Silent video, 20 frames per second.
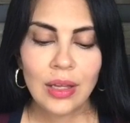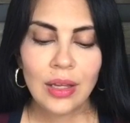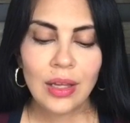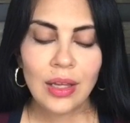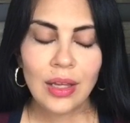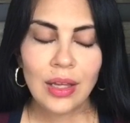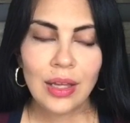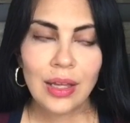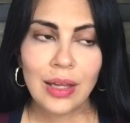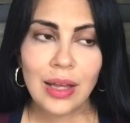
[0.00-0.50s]

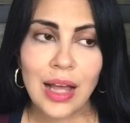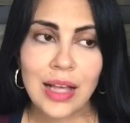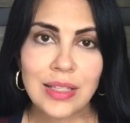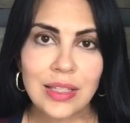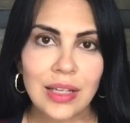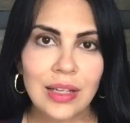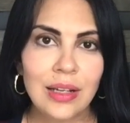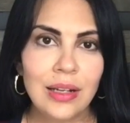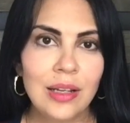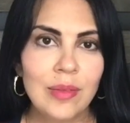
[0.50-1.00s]
Eh,
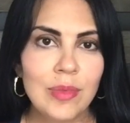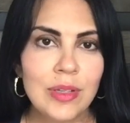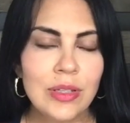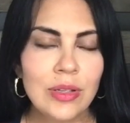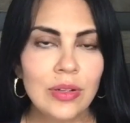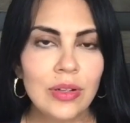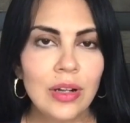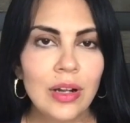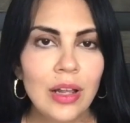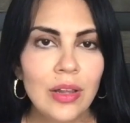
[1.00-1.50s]
hasta que le
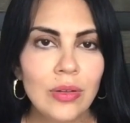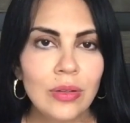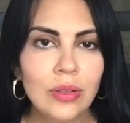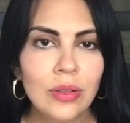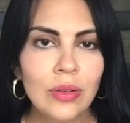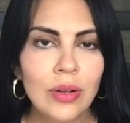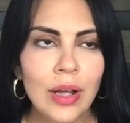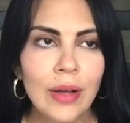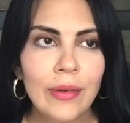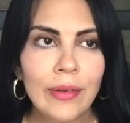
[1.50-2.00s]
mencionó a la
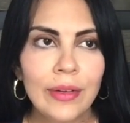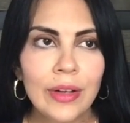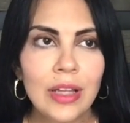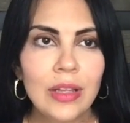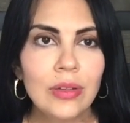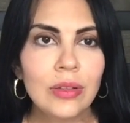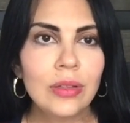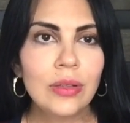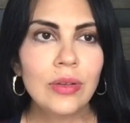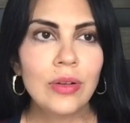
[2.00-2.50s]
doctora, oiga
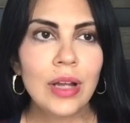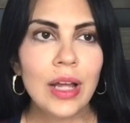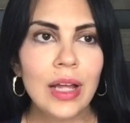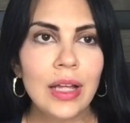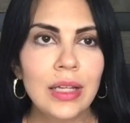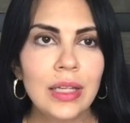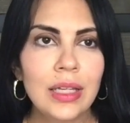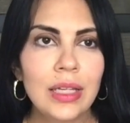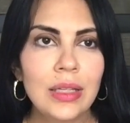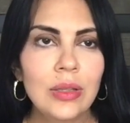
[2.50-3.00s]

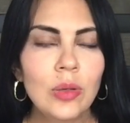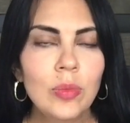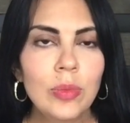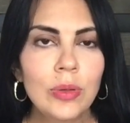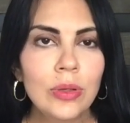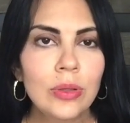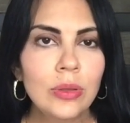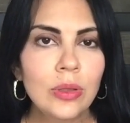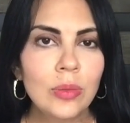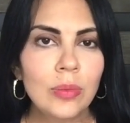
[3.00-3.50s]
doctora, ¿y no
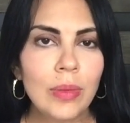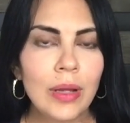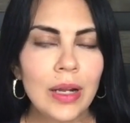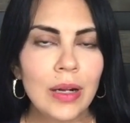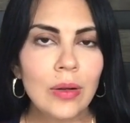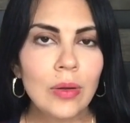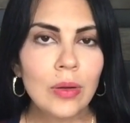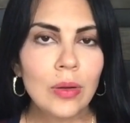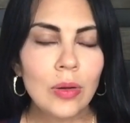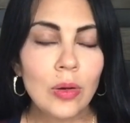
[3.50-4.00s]
puedo
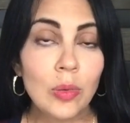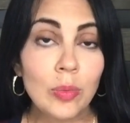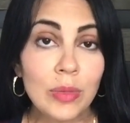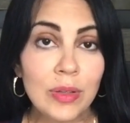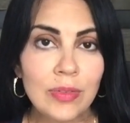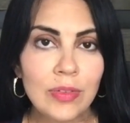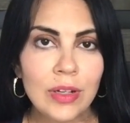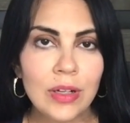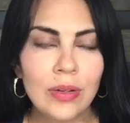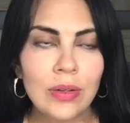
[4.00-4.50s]
tomar
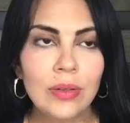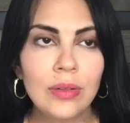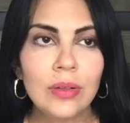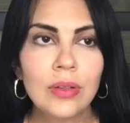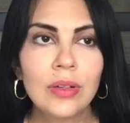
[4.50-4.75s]
clomífeno?